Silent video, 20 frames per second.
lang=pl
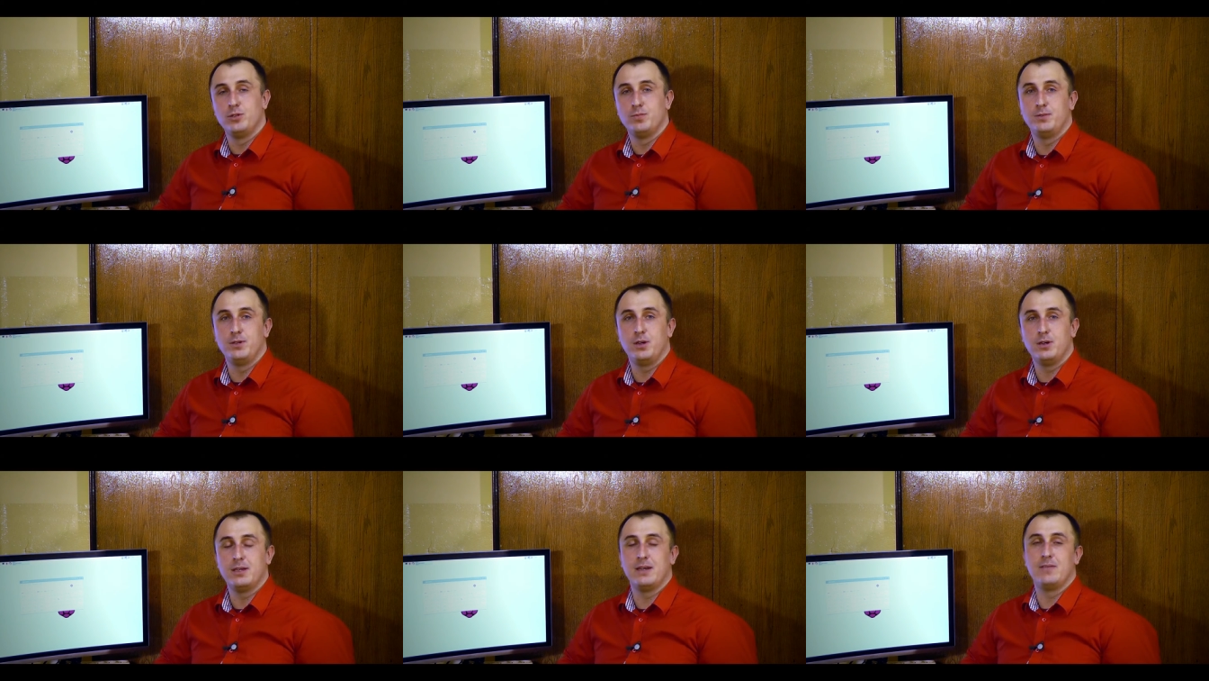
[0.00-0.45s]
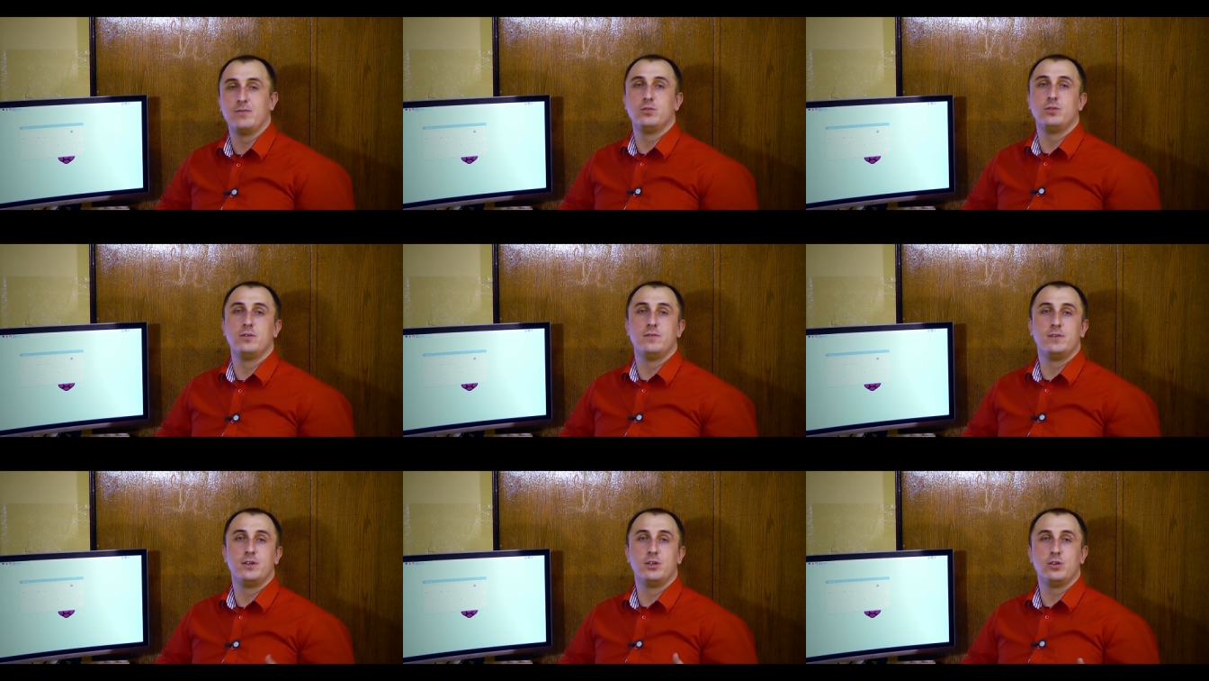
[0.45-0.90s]
program, w
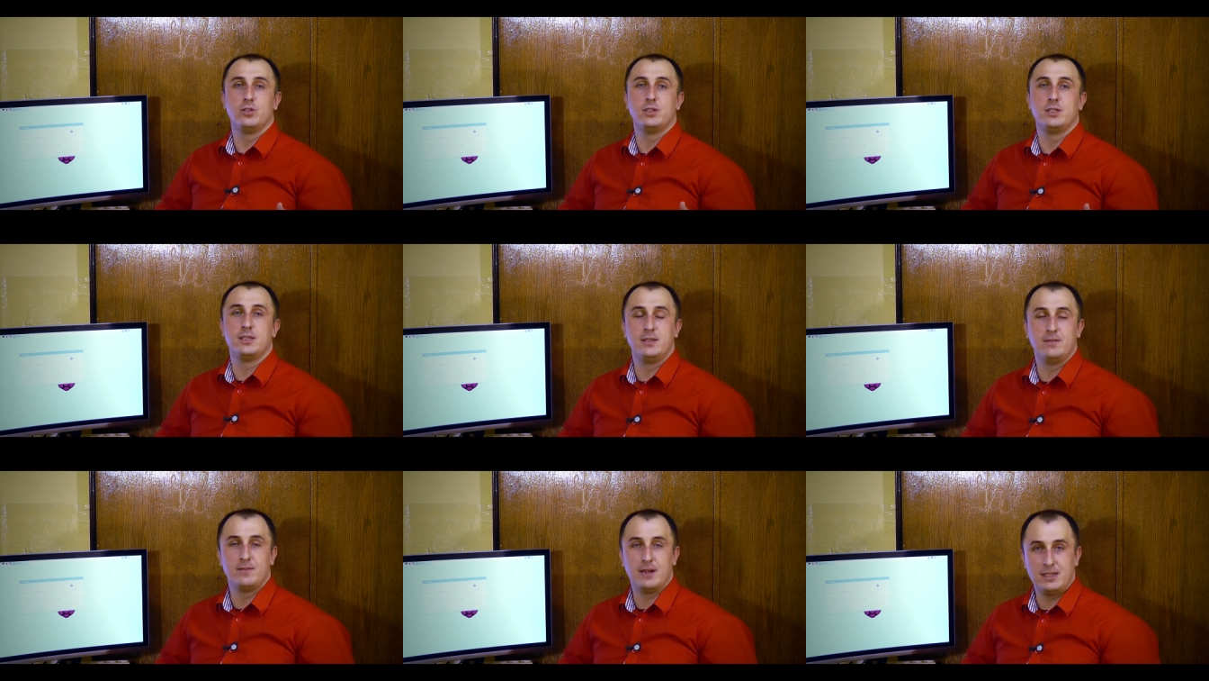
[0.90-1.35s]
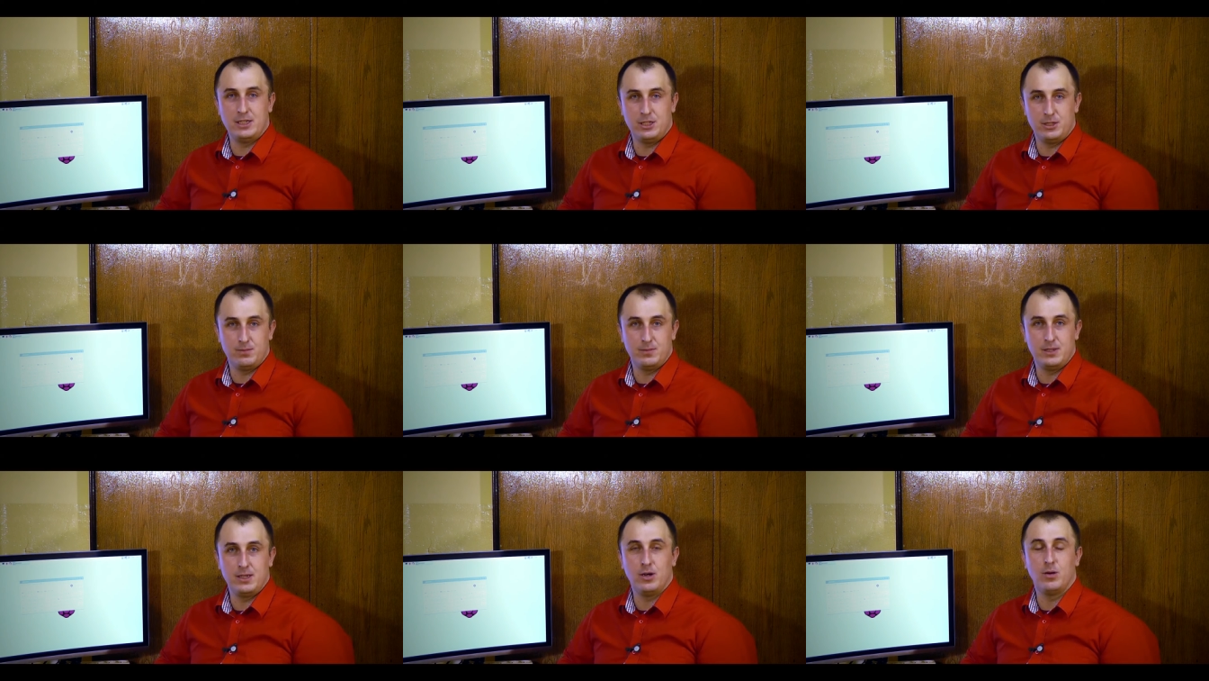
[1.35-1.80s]
którym
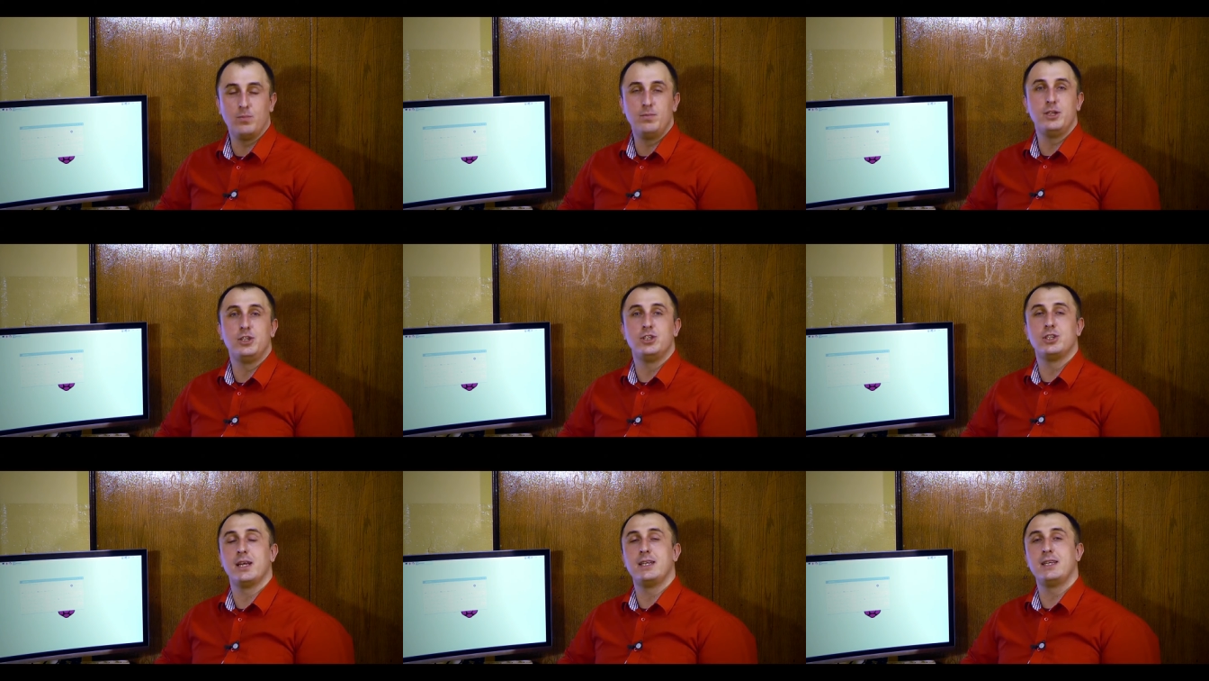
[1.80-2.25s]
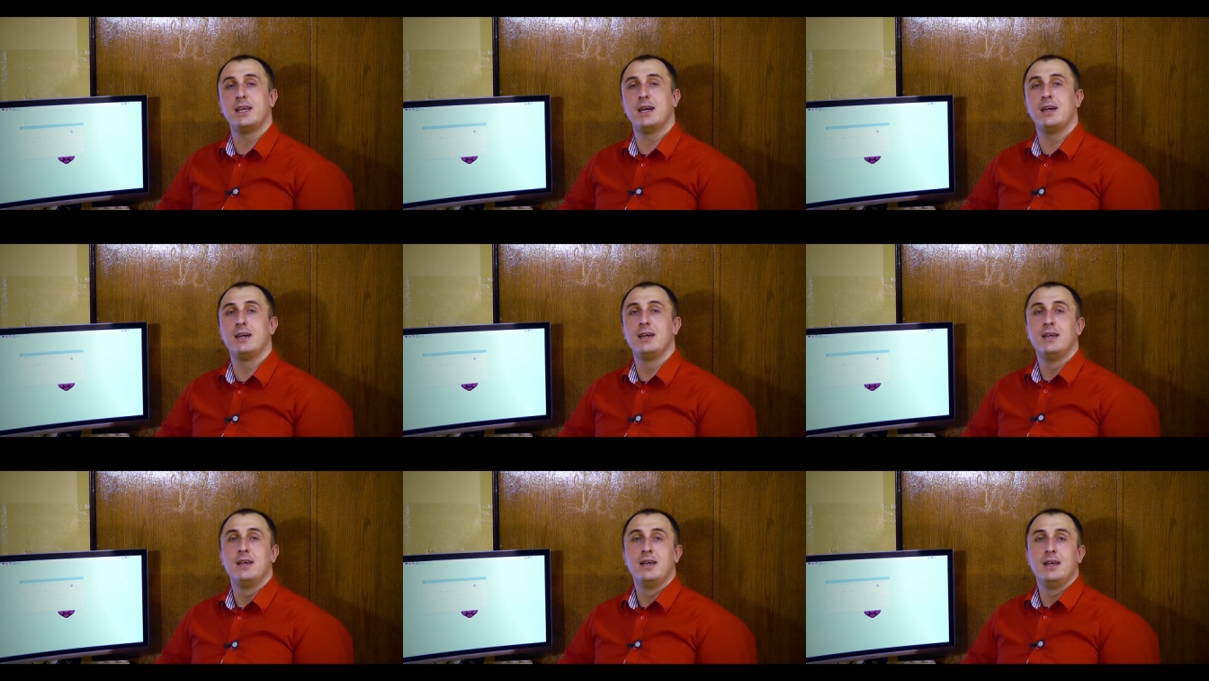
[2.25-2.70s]
wykorzystywaliśmy obliczenia